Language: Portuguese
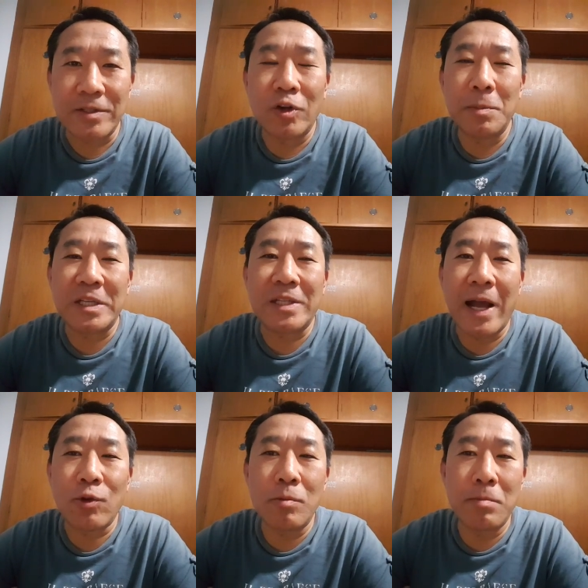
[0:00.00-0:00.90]
Como
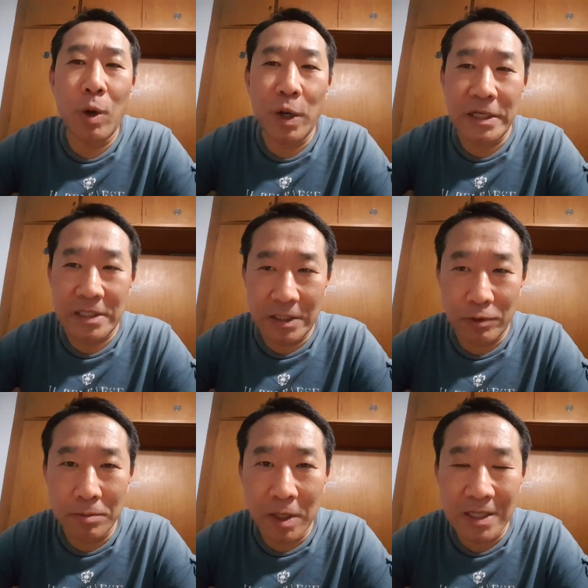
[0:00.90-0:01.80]
lidar com morte,
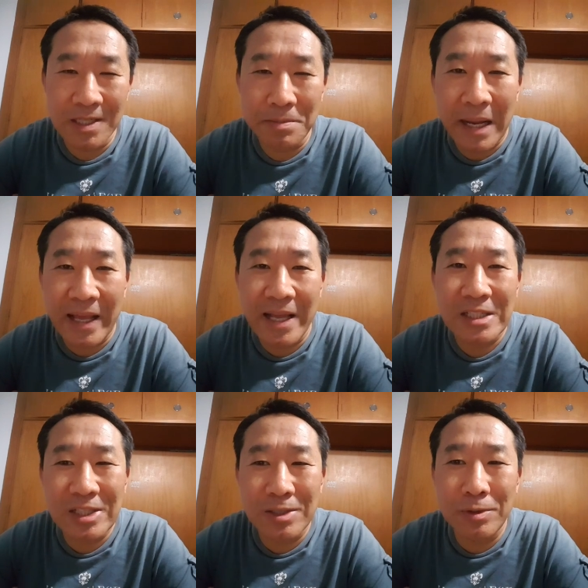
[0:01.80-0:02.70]
com morte de parentes,